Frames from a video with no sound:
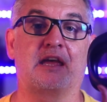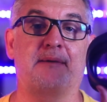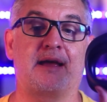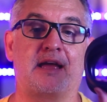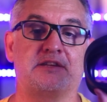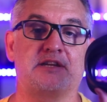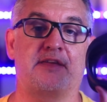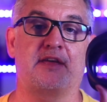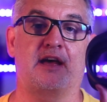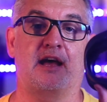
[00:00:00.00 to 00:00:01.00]
que va
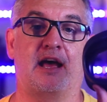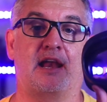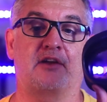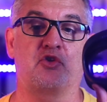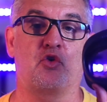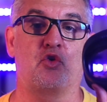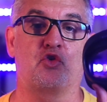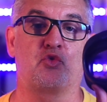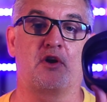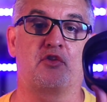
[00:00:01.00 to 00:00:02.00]
enganchada a las
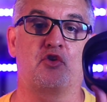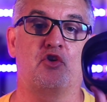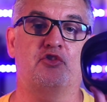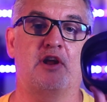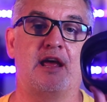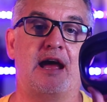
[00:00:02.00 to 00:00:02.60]
Oculus Quest 2.